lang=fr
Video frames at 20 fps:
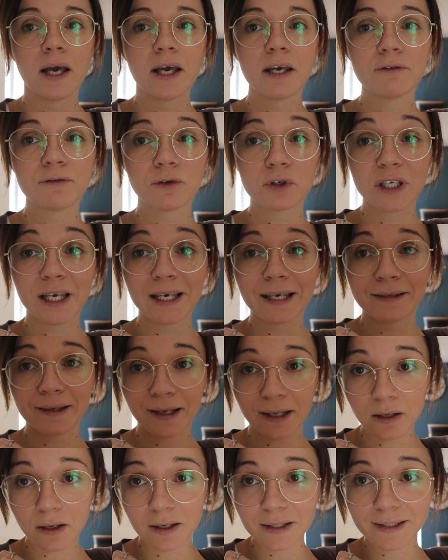Et il faut que j'aille
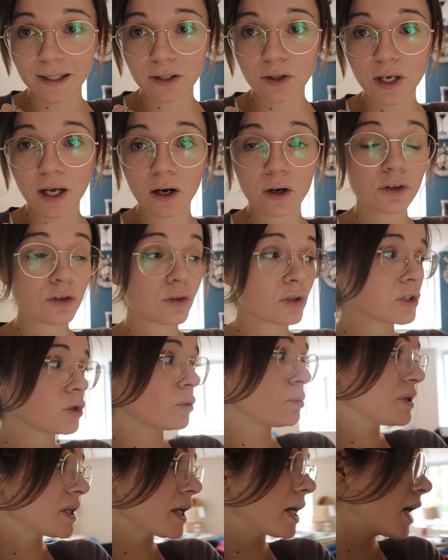éteindre cette guirlande que j'ai
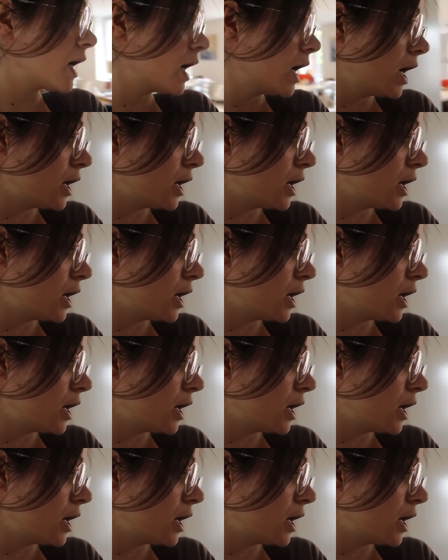oubliée.